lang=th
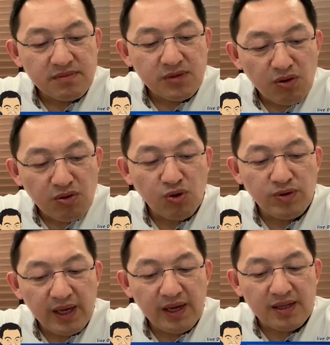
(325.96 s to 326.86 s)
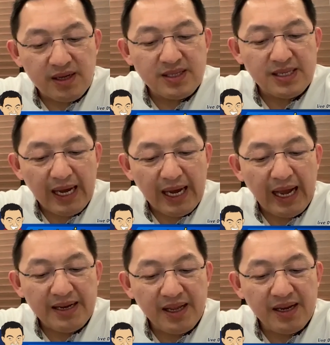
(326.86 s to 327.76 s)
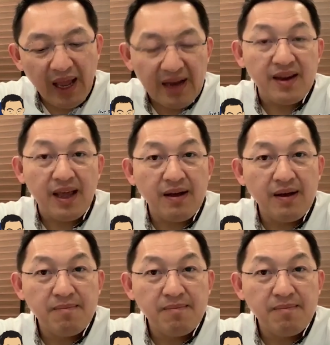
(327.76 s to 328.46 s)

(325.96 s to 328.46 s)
ต้นทุนที่เกิดขึ้นจากการที่เด็กเนี่ย